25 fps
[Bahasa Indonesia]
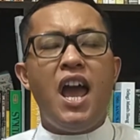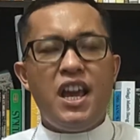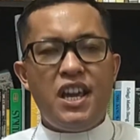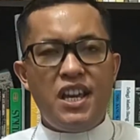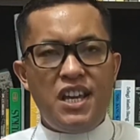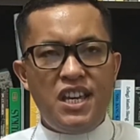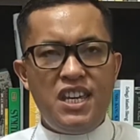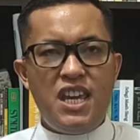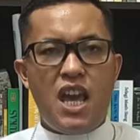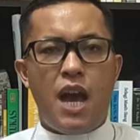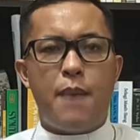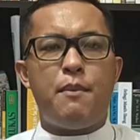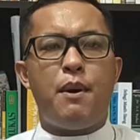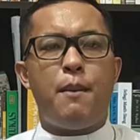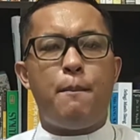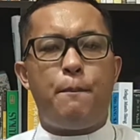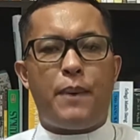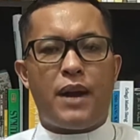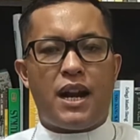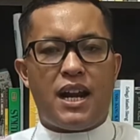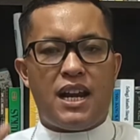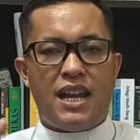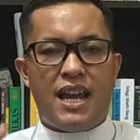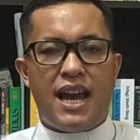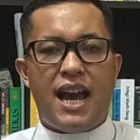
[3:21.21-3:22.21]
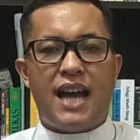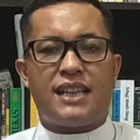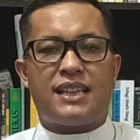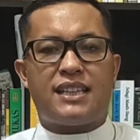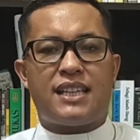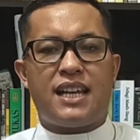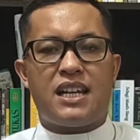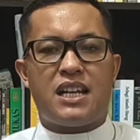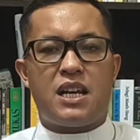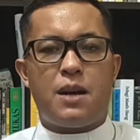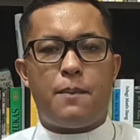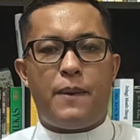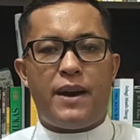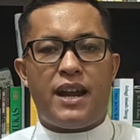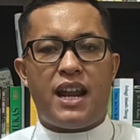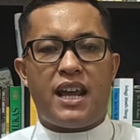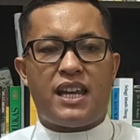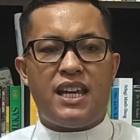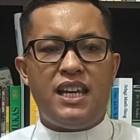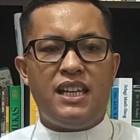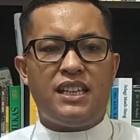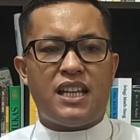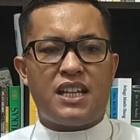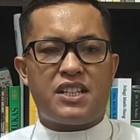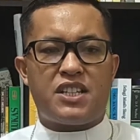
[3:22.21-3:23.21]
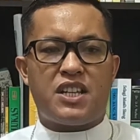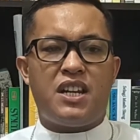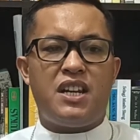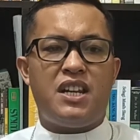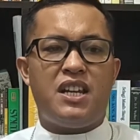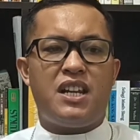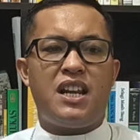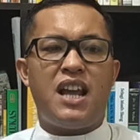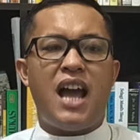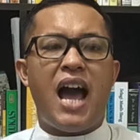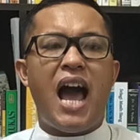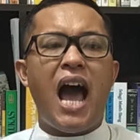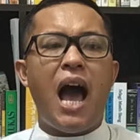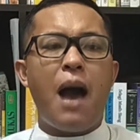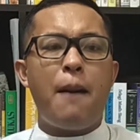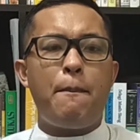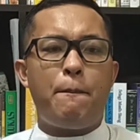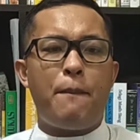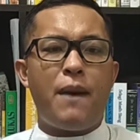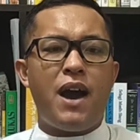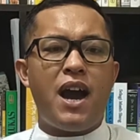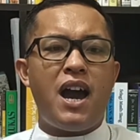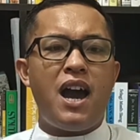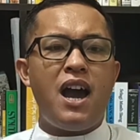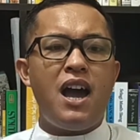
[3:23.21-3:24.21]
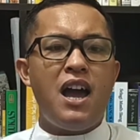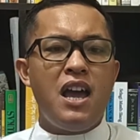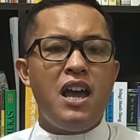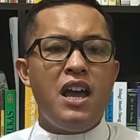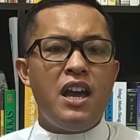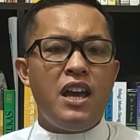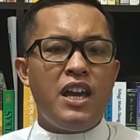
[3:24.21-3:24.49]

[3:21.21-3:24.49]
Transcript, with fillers: ia memperlihatkan kepada kita sendiri apa